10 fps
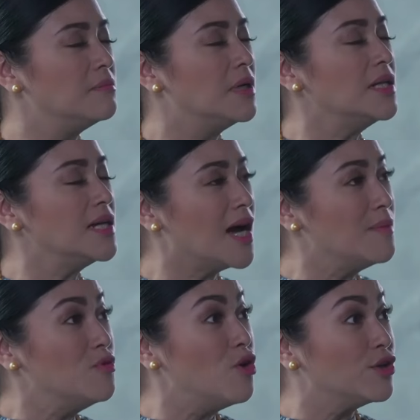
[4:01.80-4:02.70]
Berarti
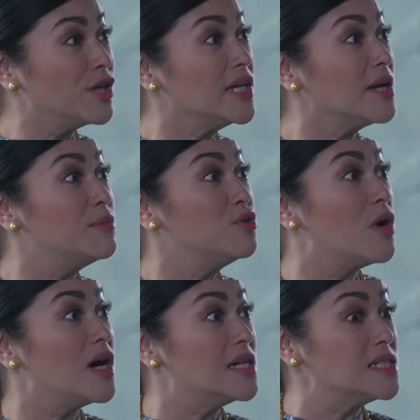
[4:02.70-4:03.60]
kamu orang yang
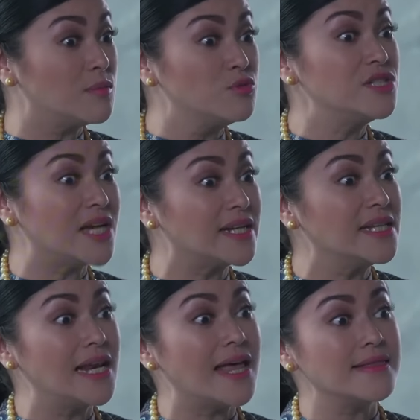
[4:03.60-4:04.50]
menuangkan sabun cair
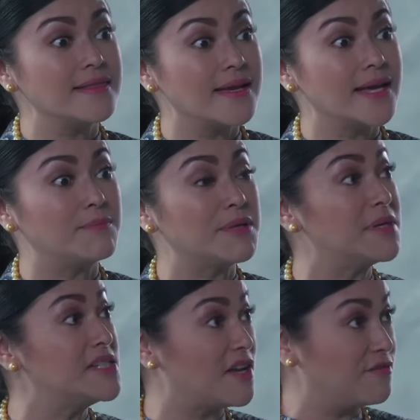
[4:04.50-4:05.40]
di lantai kamar
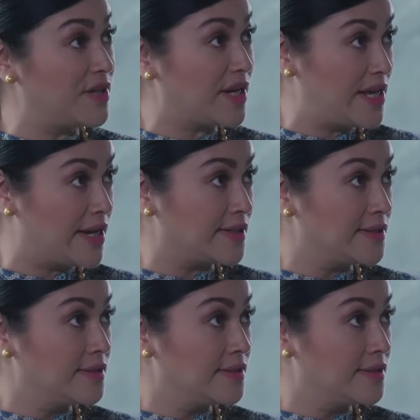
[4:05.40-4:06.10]
mandi Safira, iya?